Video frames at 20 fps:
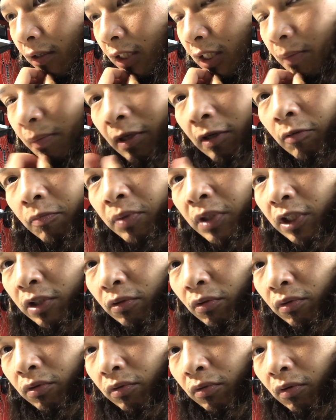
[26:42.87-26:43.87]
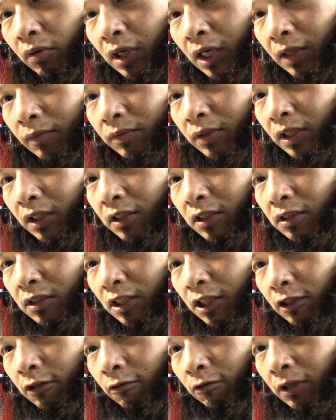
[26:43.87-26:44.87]
今のビートルを買ったんです
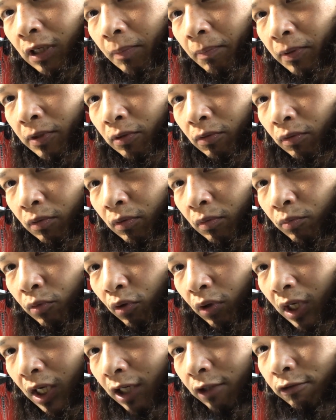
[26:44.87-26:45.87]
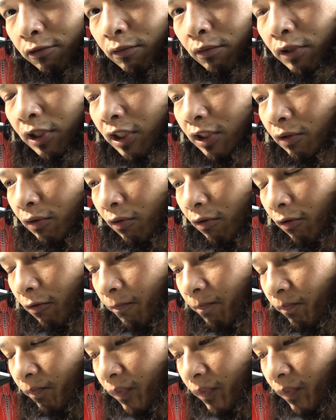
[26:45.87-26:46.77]
けど、やっぱそのもう買う時の、